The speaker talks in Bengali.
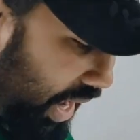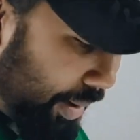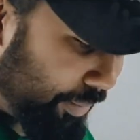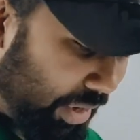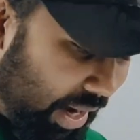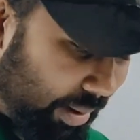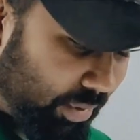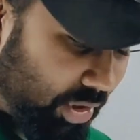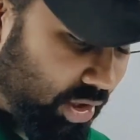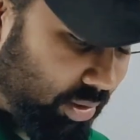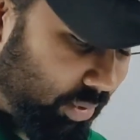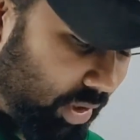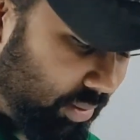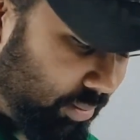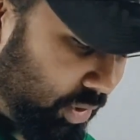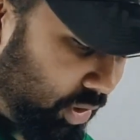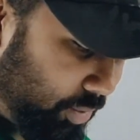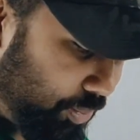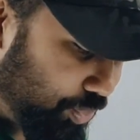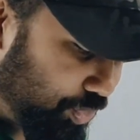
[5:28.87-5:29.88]
আমি আবারও
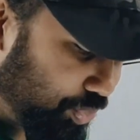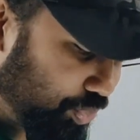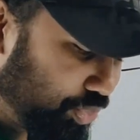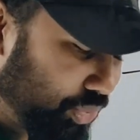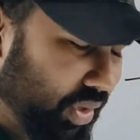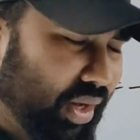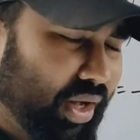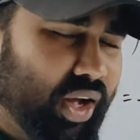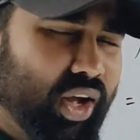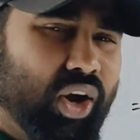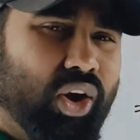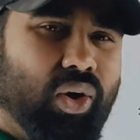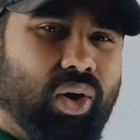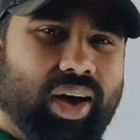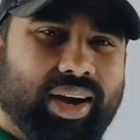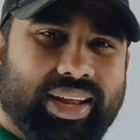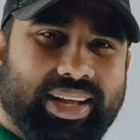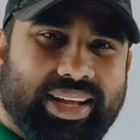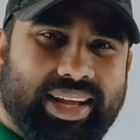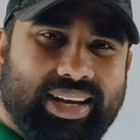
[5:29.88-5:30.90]
বলবো
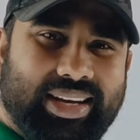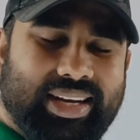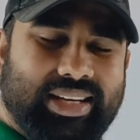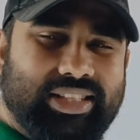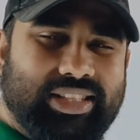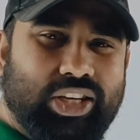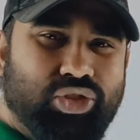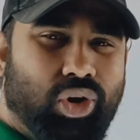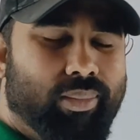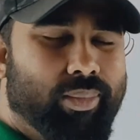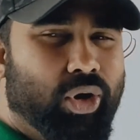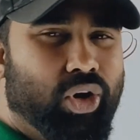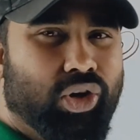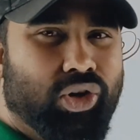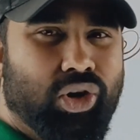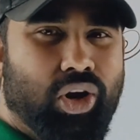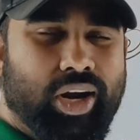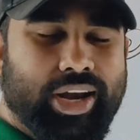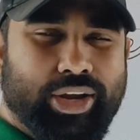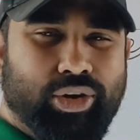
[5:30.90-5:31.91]
অনেকের কাছে
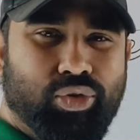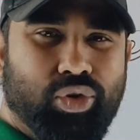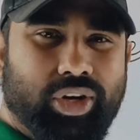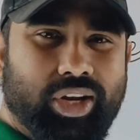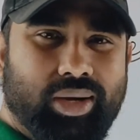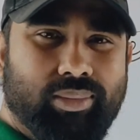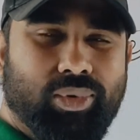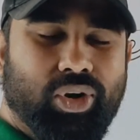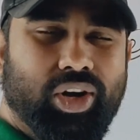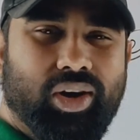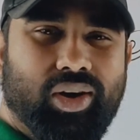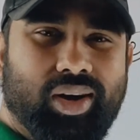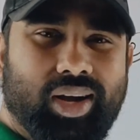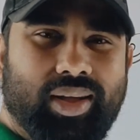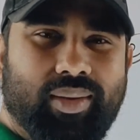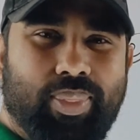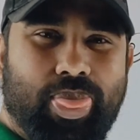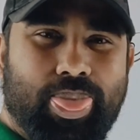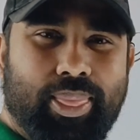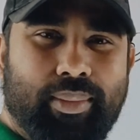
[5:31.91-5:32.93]
সমাকলন অনেক কঠিন মনে
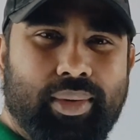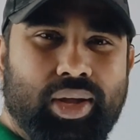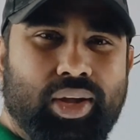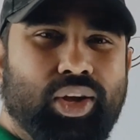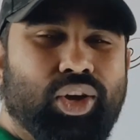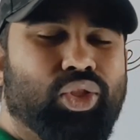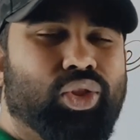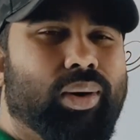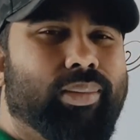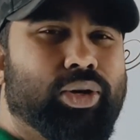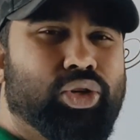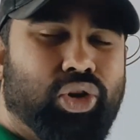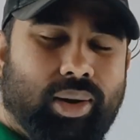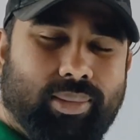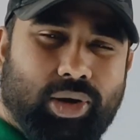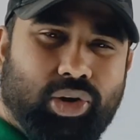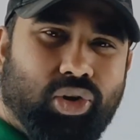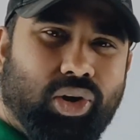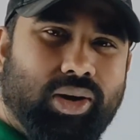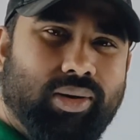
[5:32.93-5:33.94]
হয় তবে
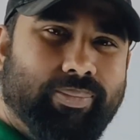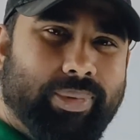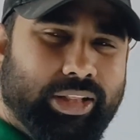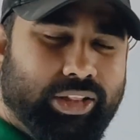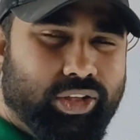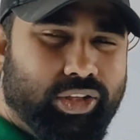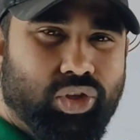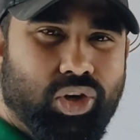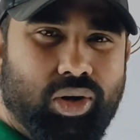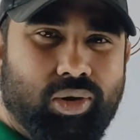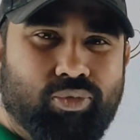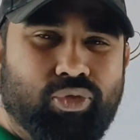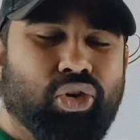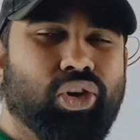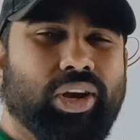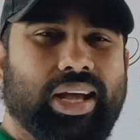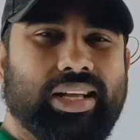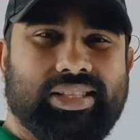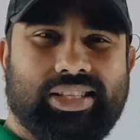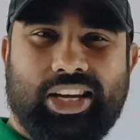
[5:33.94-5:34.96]
সমাকলন ব্যতীত
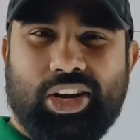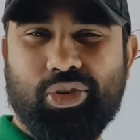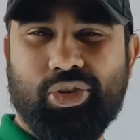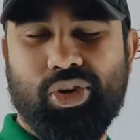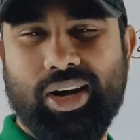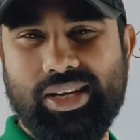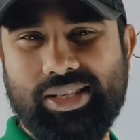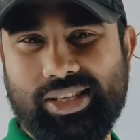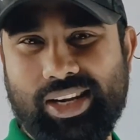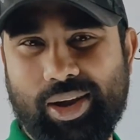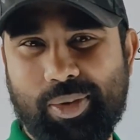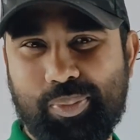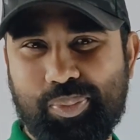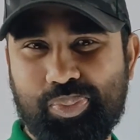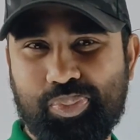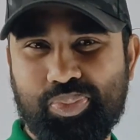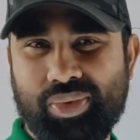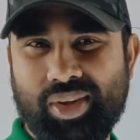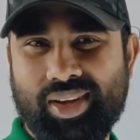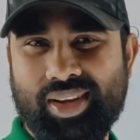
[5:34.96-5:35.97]
ফুল অ্যান্সার করা যায়
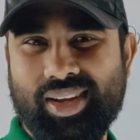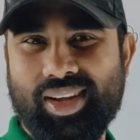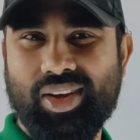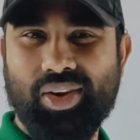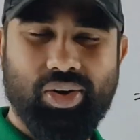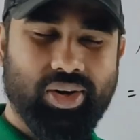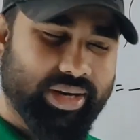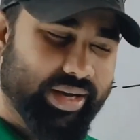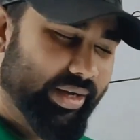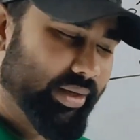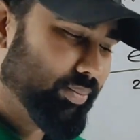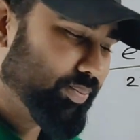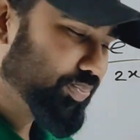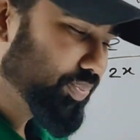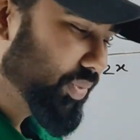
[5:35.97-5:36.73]
ওকে